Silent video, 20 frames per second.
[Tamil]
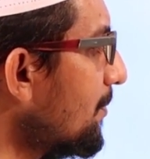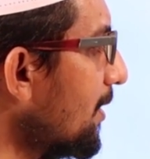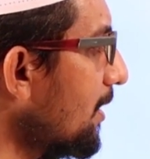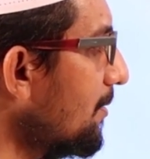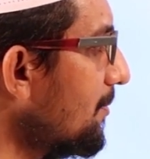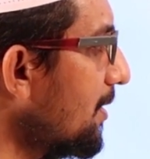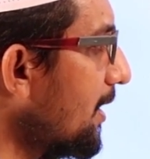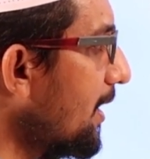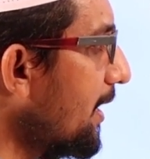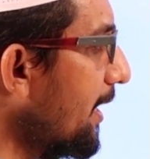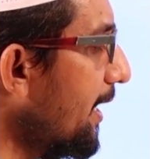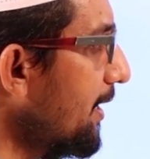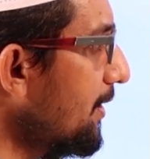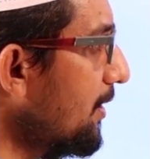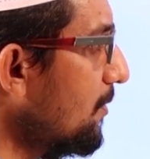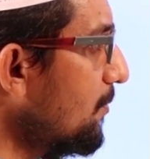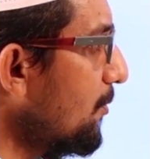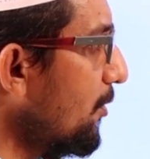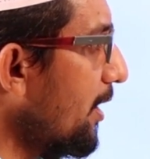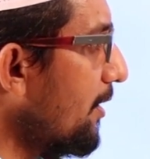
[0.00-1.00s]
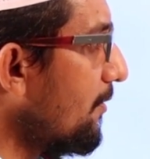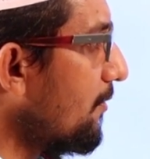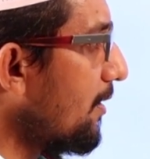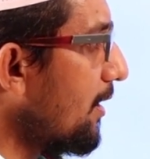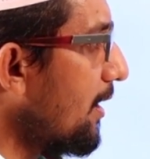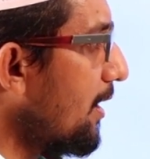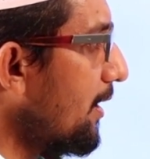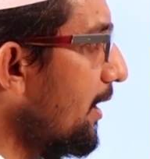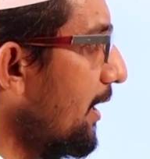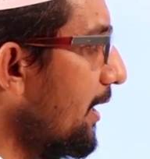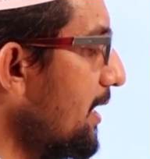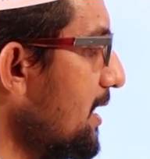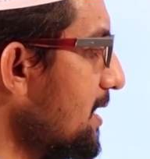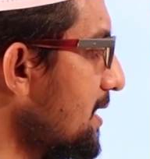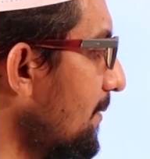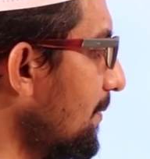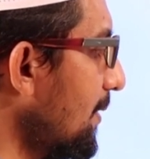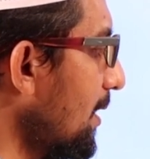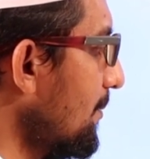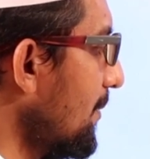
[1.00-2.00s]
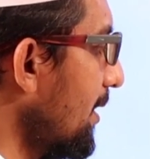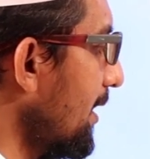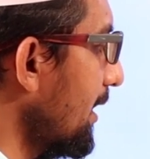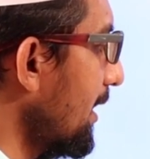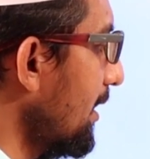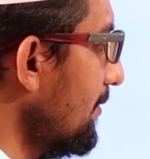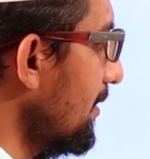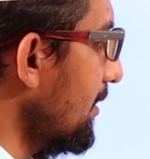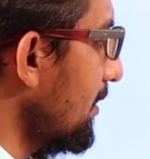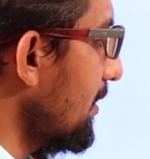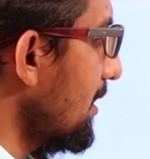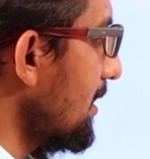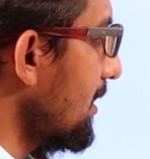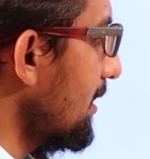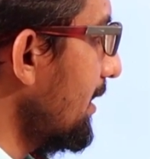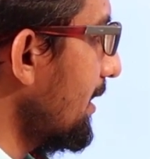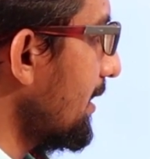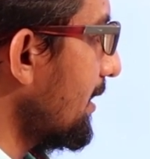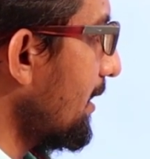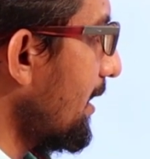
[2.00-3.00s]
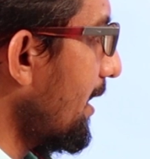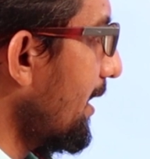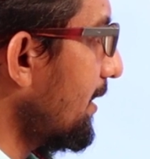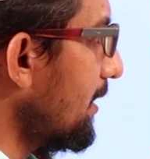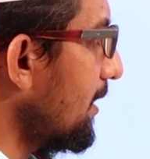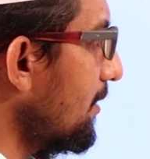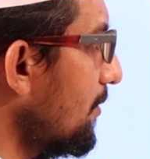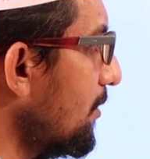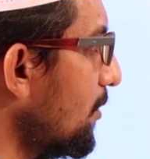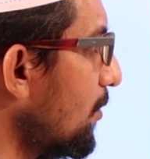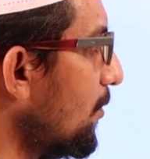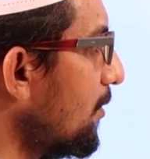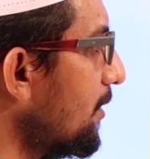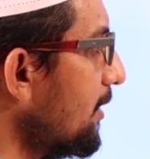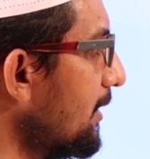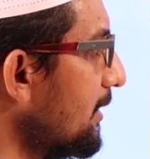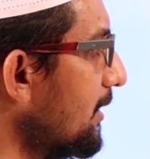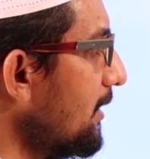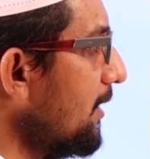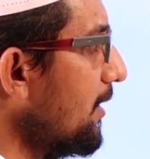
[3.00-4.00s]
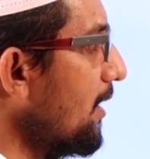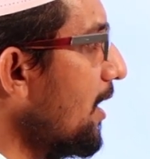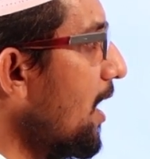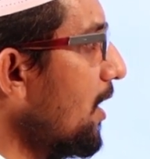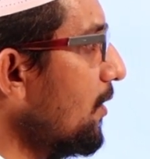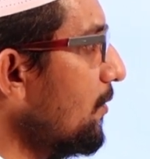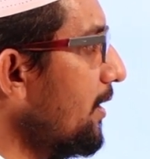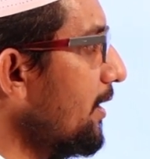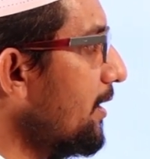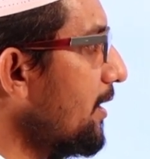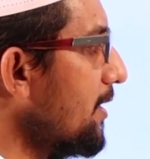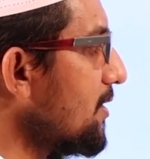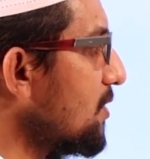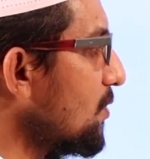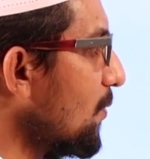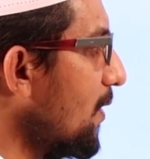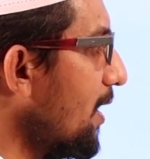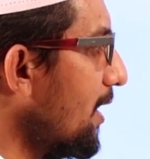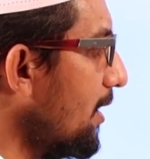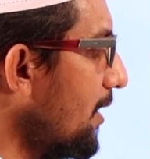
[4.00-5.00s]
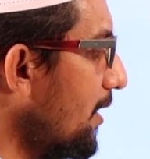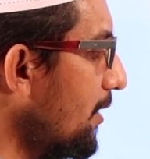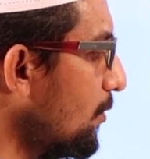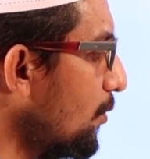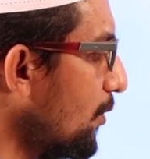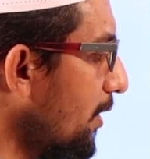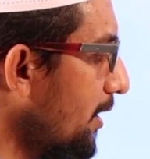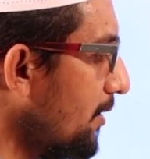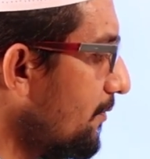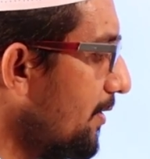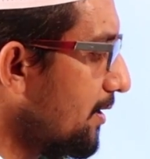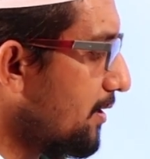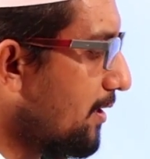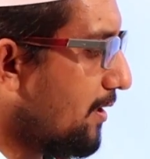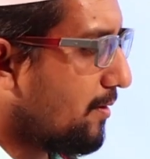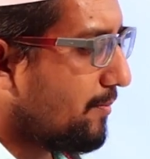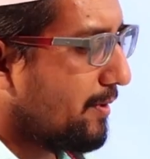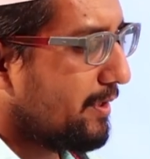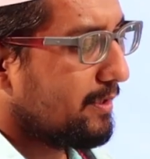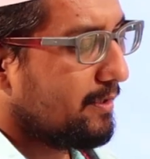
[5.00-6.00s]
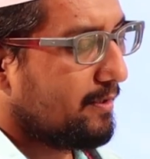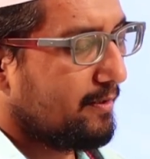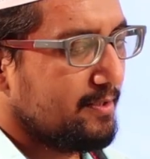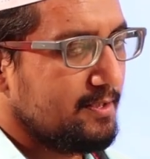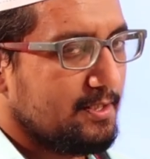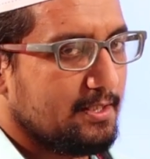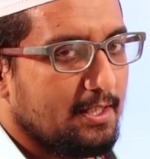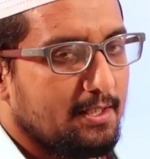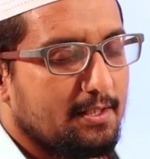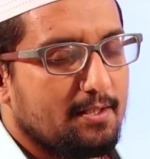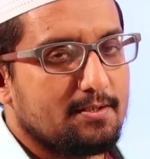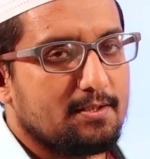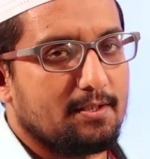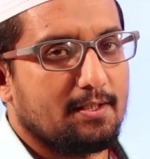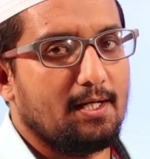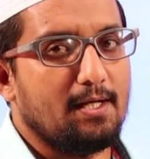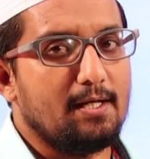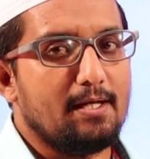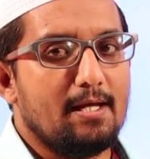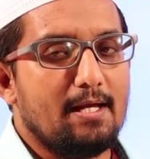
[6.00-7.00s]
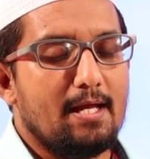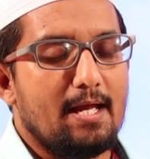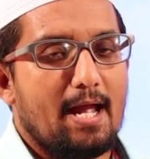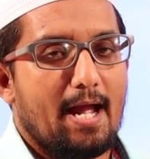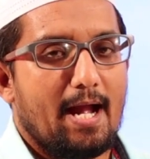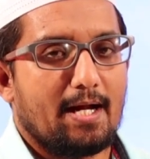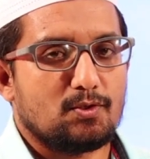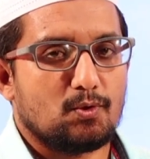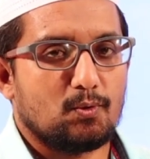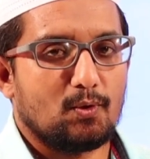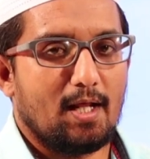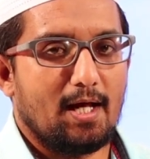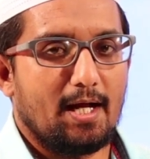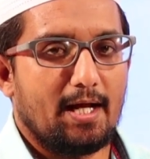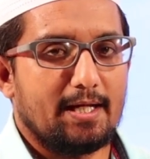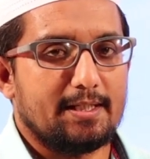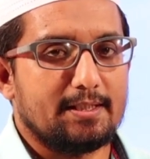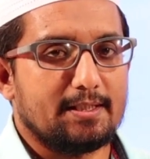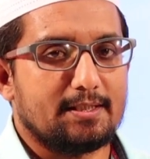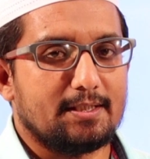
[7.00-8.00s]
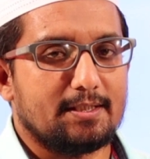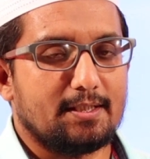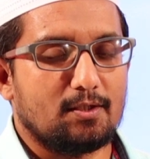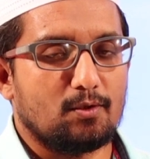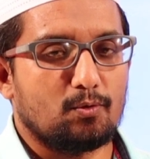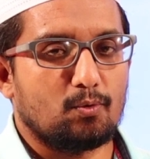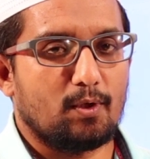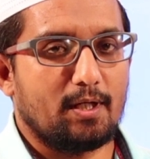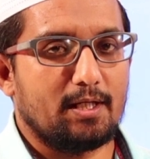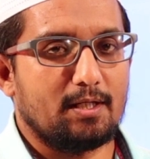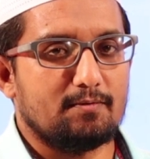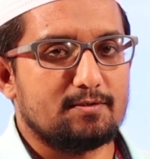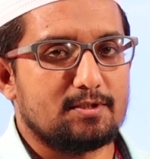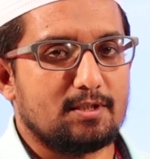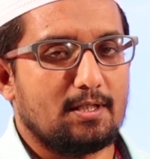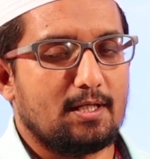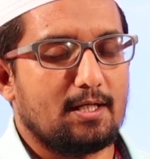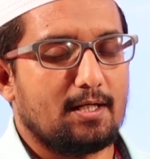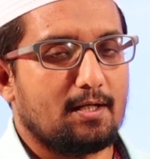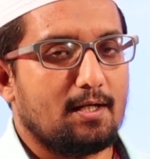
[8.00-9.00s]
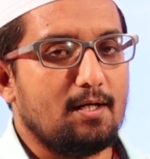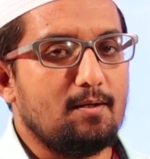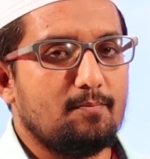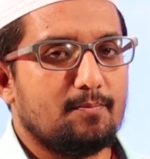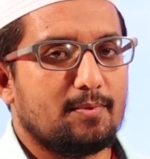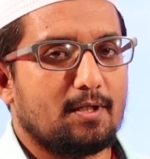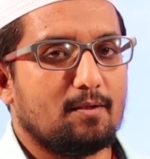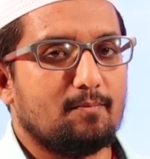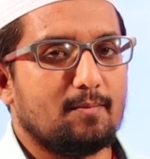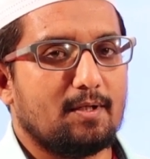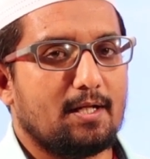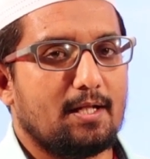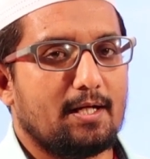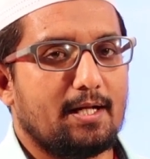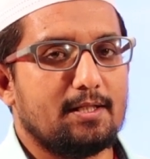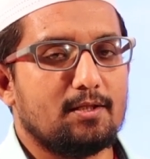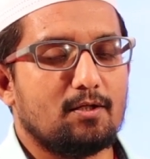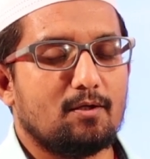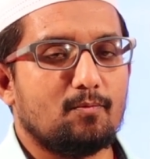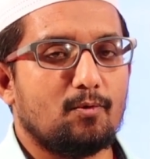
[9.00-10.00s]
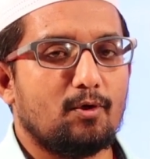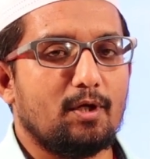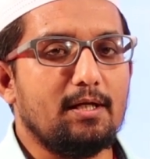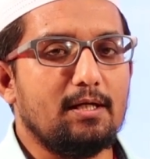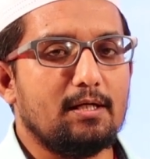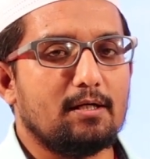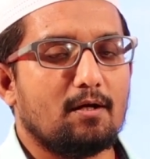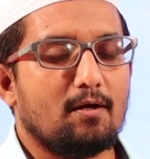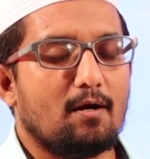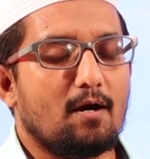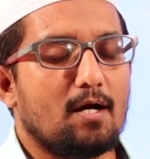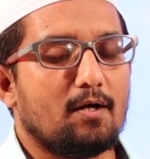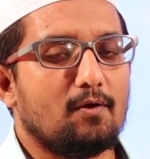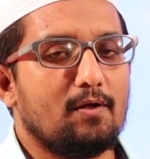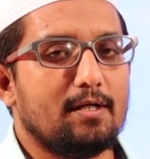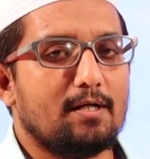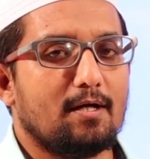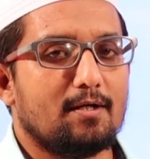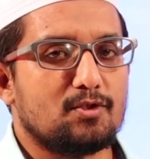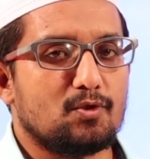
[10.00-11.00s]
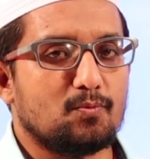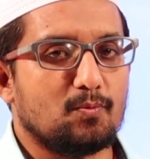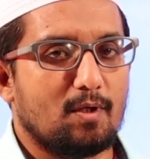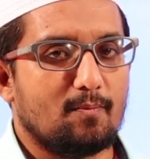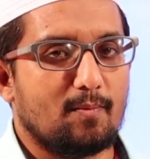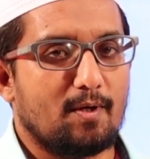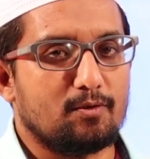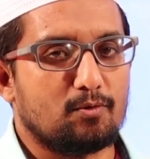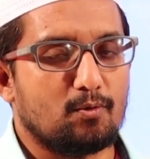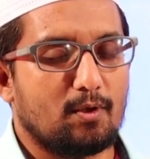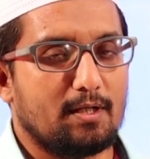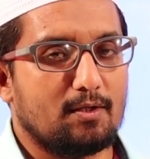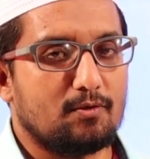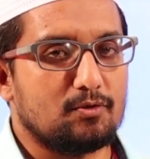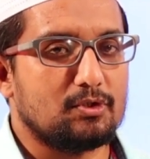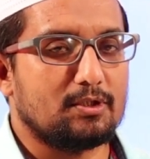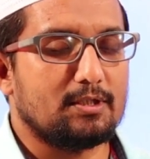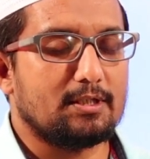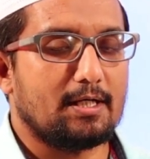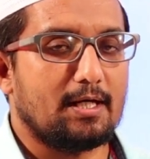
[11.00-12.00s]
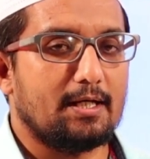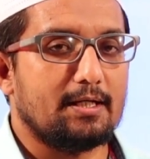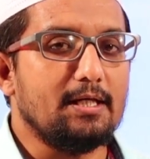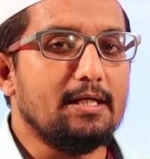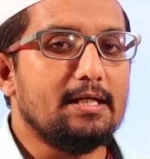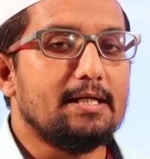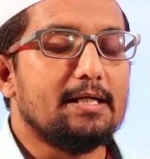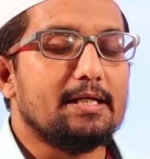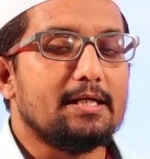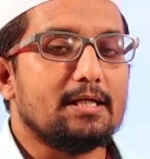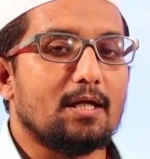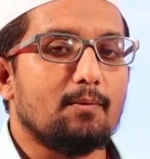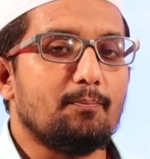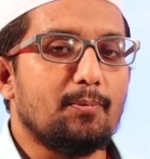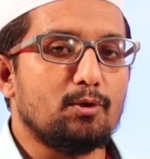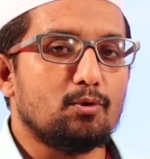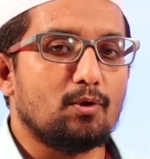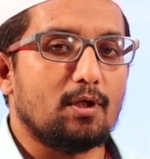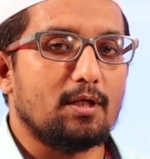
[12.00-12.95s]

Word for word: பிரதமர் நரேந்திர மோடி அவர்களால் செப்டம்பர் இருபத்தி ஏழு இரண்டாயிரத்தி இருபத்தி ஒன்று காணொலி காட்சி வாயிலாக தொடங்கி வைத்தார் அப்படிங்கிறது தான் செய்தி சரியா ஆக்சுவலாக இந்த திட்டத்தை தொடங்கி வச்சது யாருன்னா பிரதமர் நரேந்திர மோடி காணொலி காட்சி மூலமாக தொடங்கி வச்சிருக்கிறாரு எப்போ